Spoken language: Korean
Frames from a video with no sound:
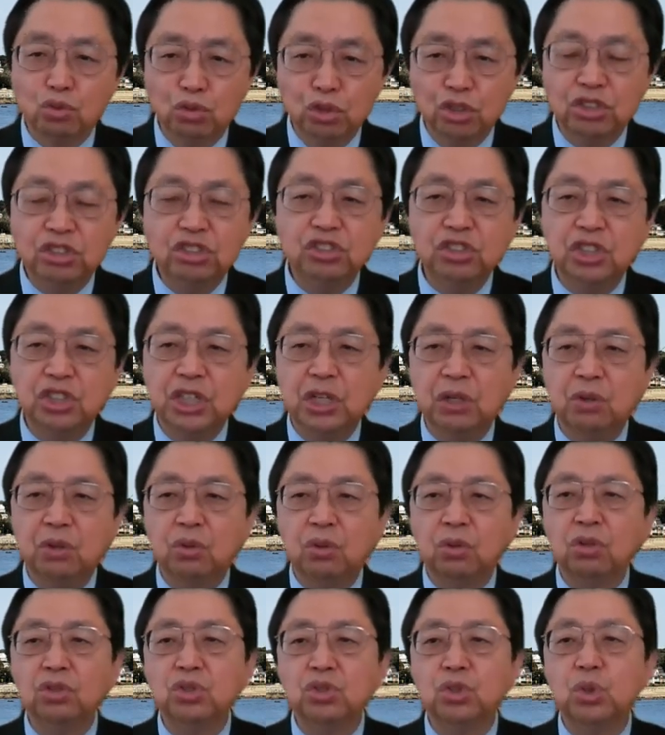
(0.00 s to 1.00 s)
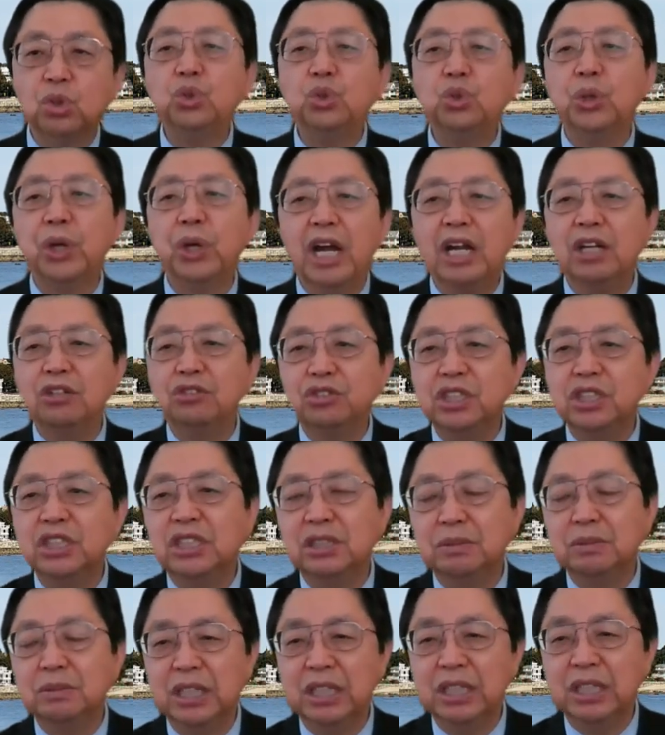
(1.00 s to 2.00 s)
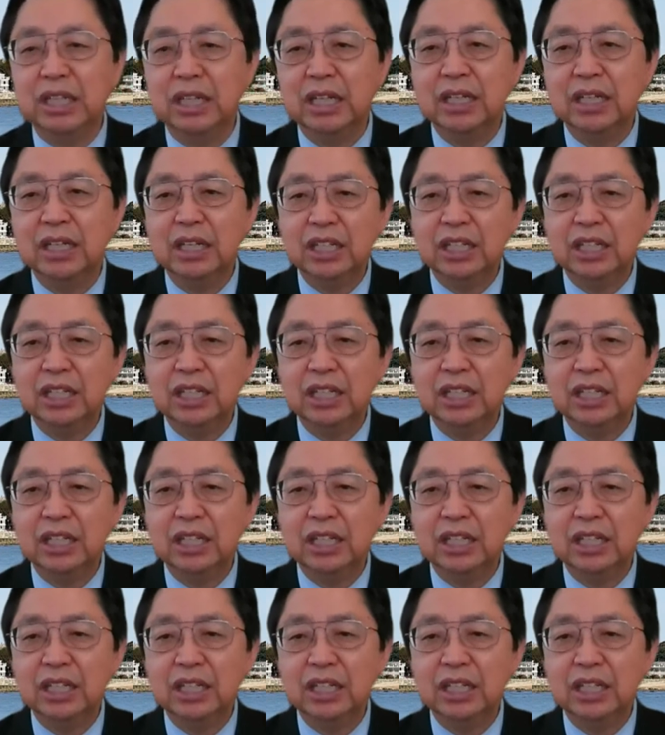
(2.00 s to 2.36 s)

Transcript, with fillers: 울 수 있고 초조해할 수 있습니다.